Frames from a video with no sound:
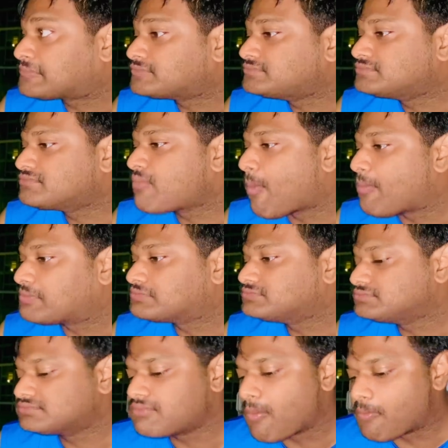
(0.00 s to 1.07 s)
బాగా అనిపించింది
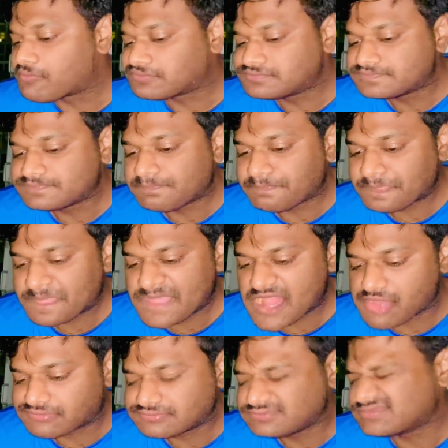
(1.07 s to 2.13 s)
సో అంతే ఇంకా ఈ
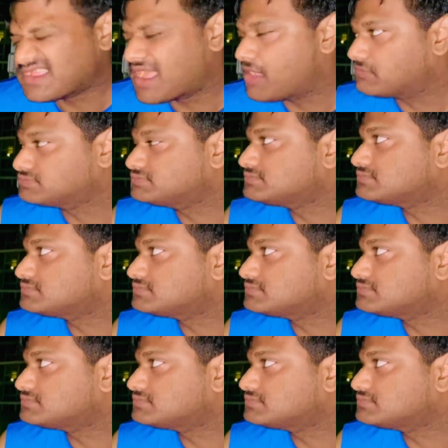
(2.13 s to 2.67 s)
వీడియో అయితే ఇంత